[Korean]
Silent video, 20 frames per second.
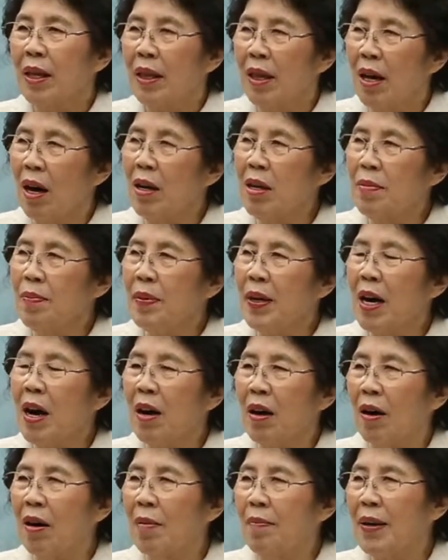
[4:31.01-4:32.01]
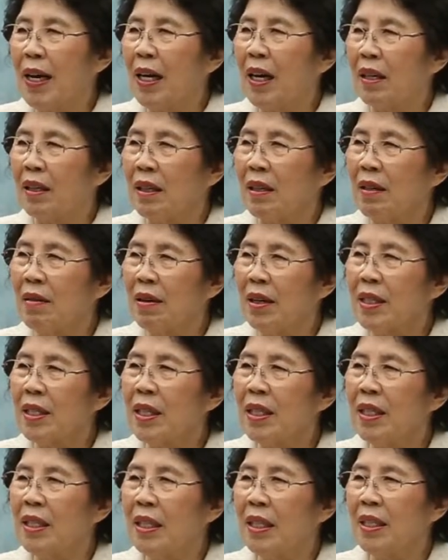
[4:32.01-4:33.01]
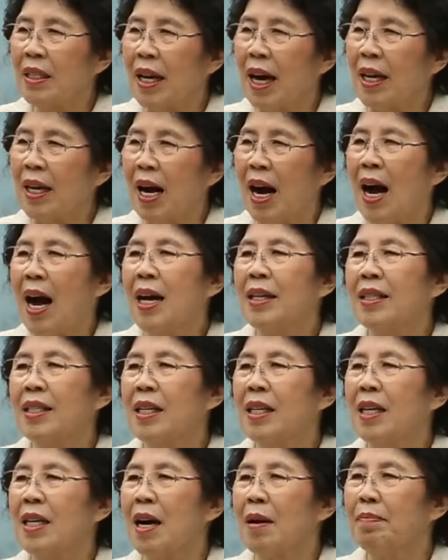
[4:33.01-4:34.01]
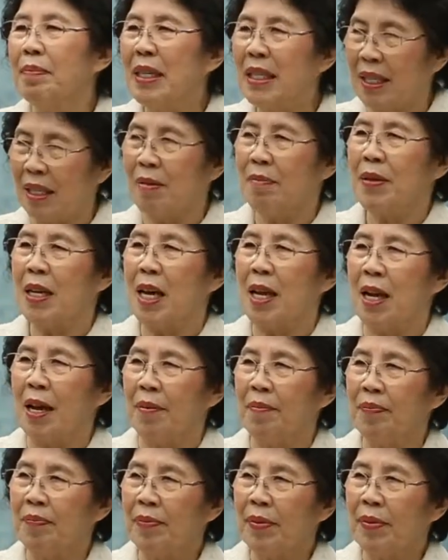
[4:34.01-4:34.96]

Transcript: 넓이가 얼마나 큰 것인지 잘 아시랴 믿습니다.